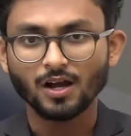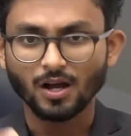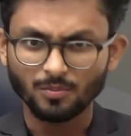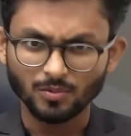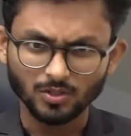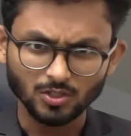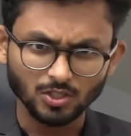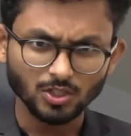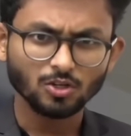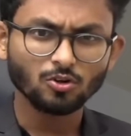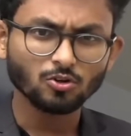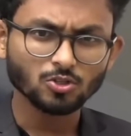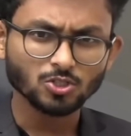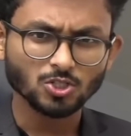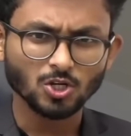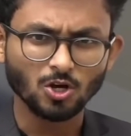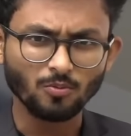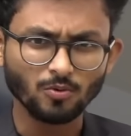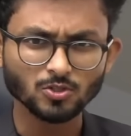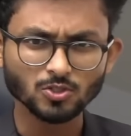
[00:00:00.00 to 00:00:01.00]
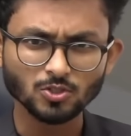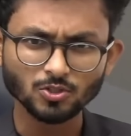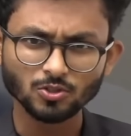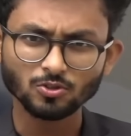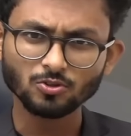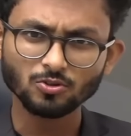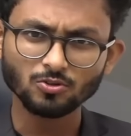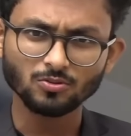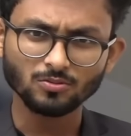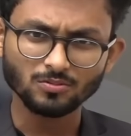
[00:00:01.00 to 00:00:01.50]
আমি দীর্ঘ ছ বছর
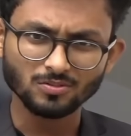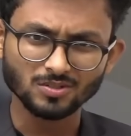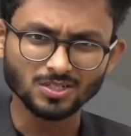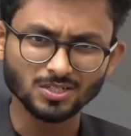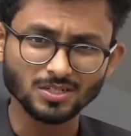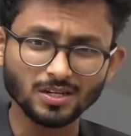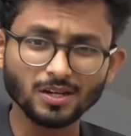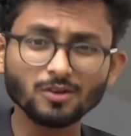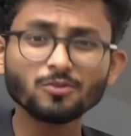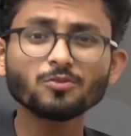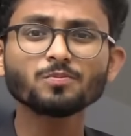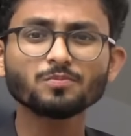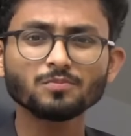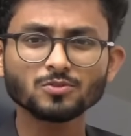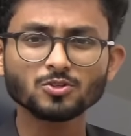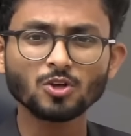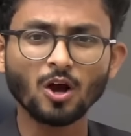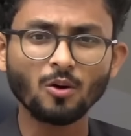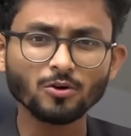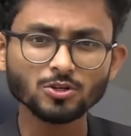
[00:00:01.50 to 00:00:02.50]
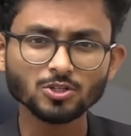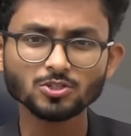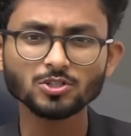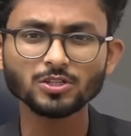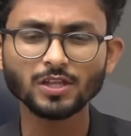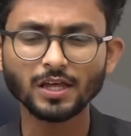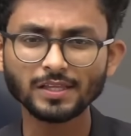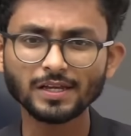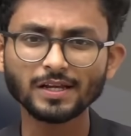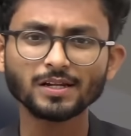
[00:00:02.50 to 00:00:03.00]
ছ বছর
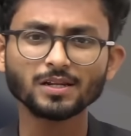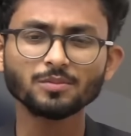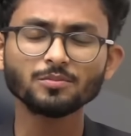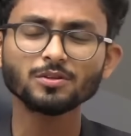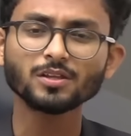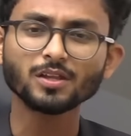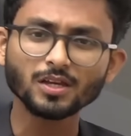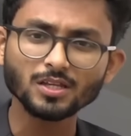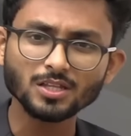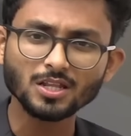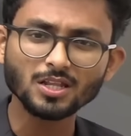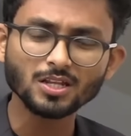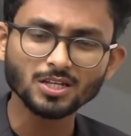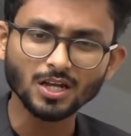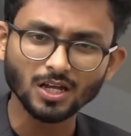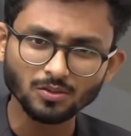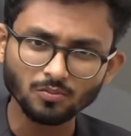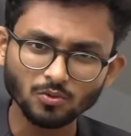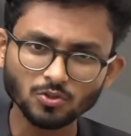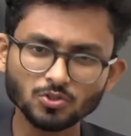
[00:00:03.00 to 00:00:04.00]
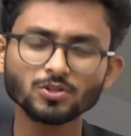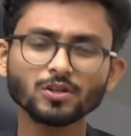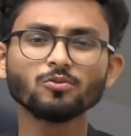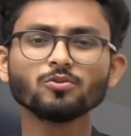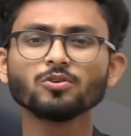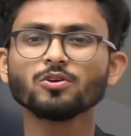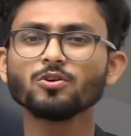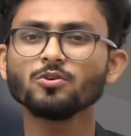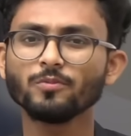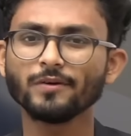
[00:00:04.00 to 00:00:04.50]
যদি আন একাডেমিতে থাকি তাহলে সাত বছর
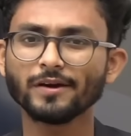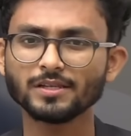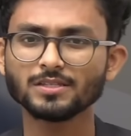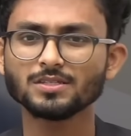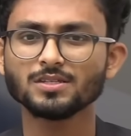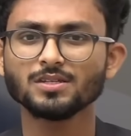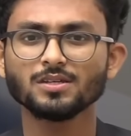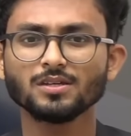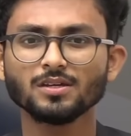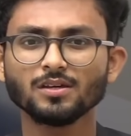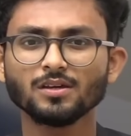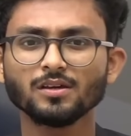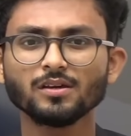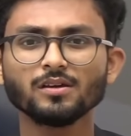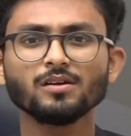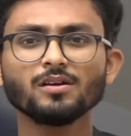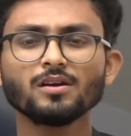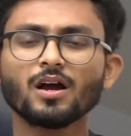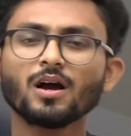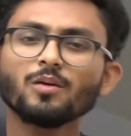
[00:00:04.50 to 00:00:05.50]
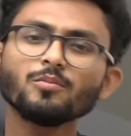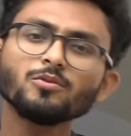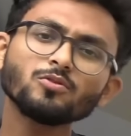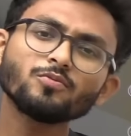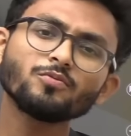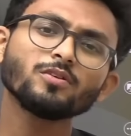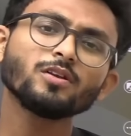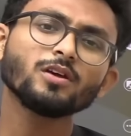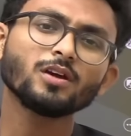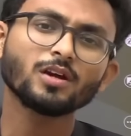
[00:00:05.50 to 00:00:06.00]
ইউটিউবে আছি আমি তো
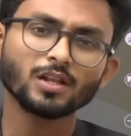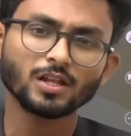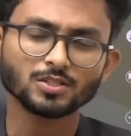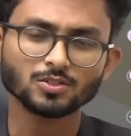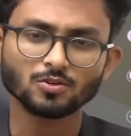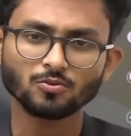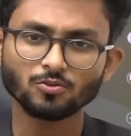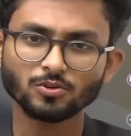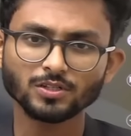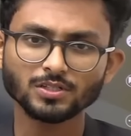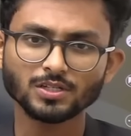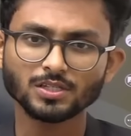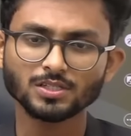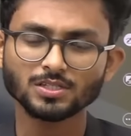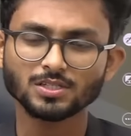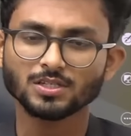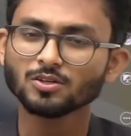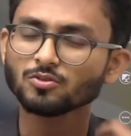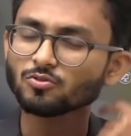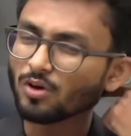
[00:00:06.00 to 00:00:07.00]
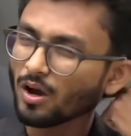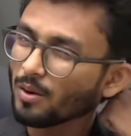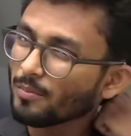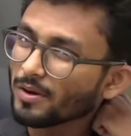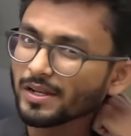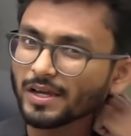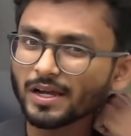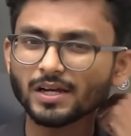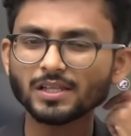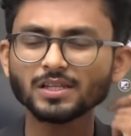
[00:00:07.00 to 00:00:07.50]
ফ্রি ক্লাস করেই যাচ্ছি তো
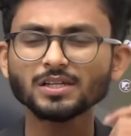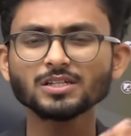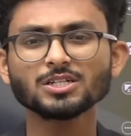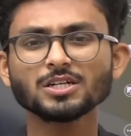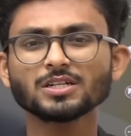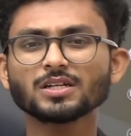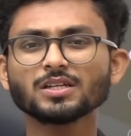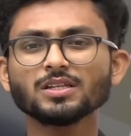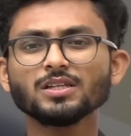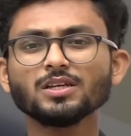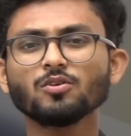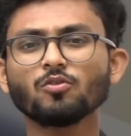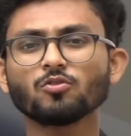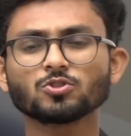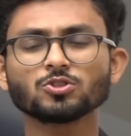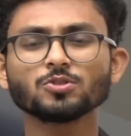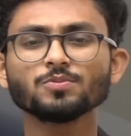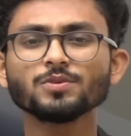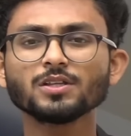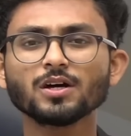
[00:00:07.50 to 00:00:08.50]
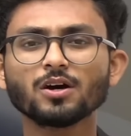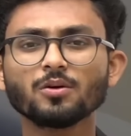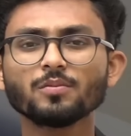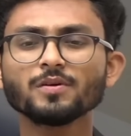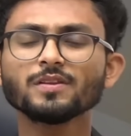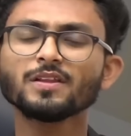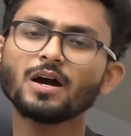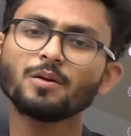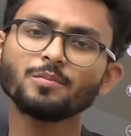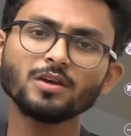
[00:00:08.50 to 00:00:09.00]
আমার এখানে সেটা নিয়ে অসুবিধা হবে
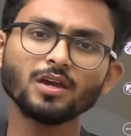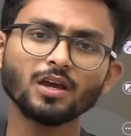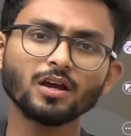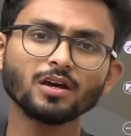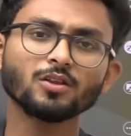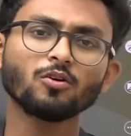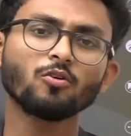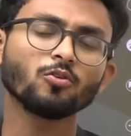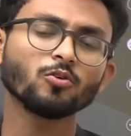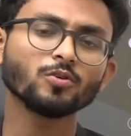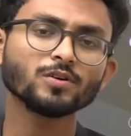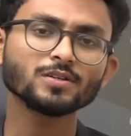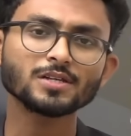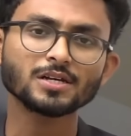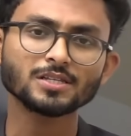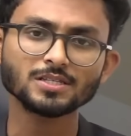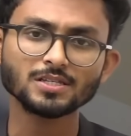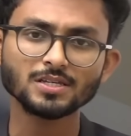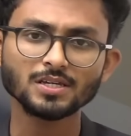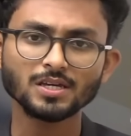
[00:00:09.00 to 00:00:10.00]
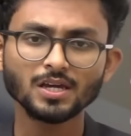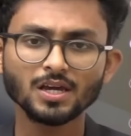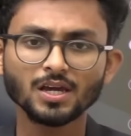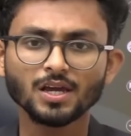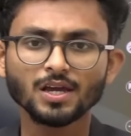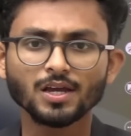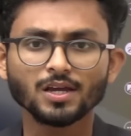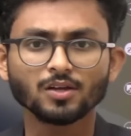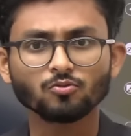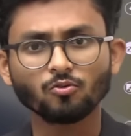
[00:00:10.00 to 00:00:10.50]
না আমি এখানে অলওয়েজ আছি
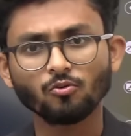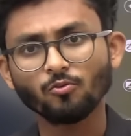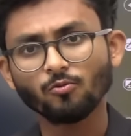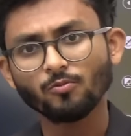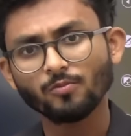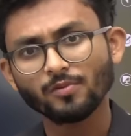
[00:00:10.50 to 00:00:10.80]
তো